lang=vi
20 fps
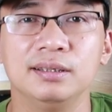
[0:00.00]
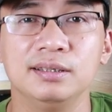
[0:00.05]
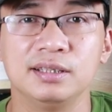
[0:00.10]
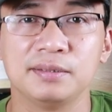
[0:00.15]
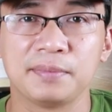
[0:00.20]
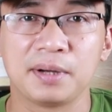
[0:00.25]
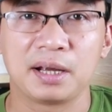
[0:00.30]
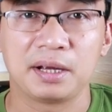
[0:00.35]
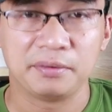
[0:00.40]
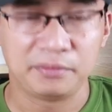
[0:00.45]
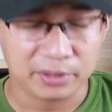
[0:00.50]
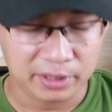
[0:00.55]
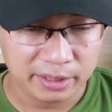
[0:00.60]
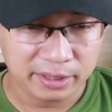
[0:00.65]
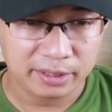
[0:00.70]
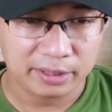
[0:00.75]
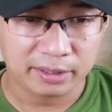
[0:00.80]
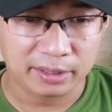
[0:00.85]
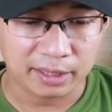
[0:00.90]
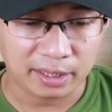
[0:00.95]
nhưng mà
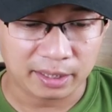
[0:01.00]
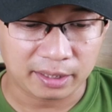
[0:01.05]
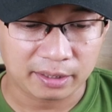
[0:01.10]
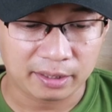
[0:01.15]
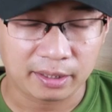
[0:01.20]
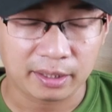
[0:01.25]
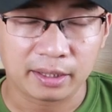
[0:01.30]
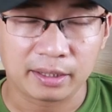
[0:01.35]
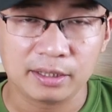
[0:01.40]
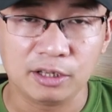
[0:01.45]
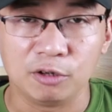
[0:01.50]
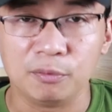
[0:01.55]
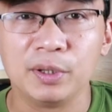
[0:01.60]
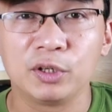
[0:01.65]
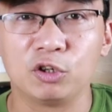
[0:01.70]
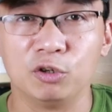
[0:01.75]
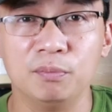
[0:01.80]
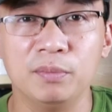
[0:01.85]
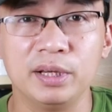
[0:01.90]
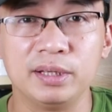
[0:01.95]
với cái hiểu
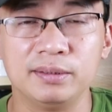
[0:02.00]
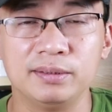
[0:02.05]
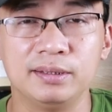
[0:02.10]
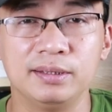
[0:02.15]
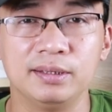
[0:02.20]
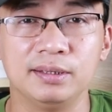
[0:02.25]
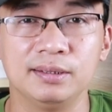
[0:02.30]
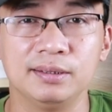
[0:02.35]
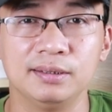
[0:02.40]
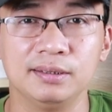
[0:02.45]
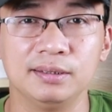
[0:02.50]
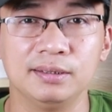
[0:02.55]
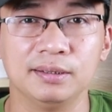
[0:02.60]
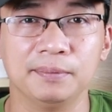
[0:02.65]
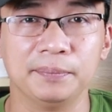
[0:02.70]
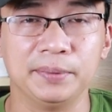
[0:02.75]
biết của mình thì